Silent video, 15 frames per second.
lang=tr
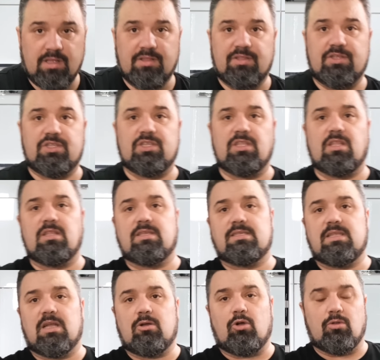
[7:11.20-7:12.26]
Dışının
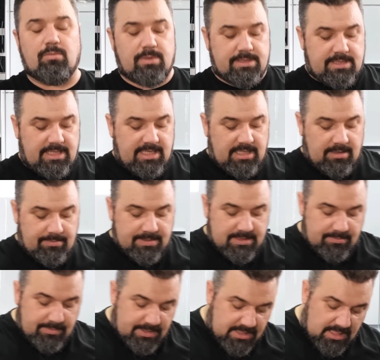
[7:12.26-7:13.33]
ıslak olması yine
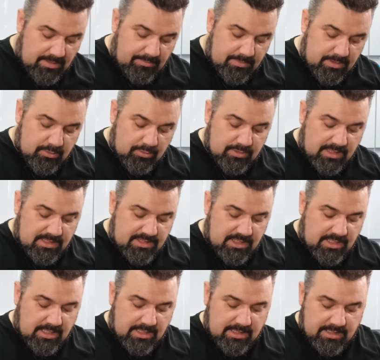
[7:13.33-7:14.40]
bizim işlemimizi
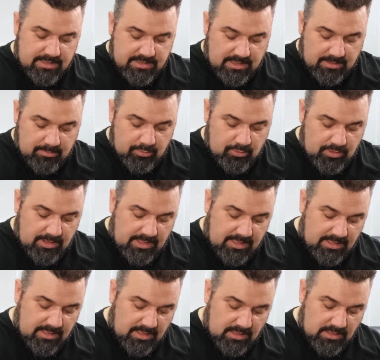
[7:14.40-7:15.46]
uzatacak arkadaşlar. Bunu
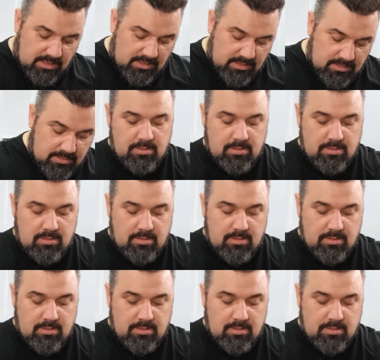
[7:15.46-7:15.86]
dikkate alın.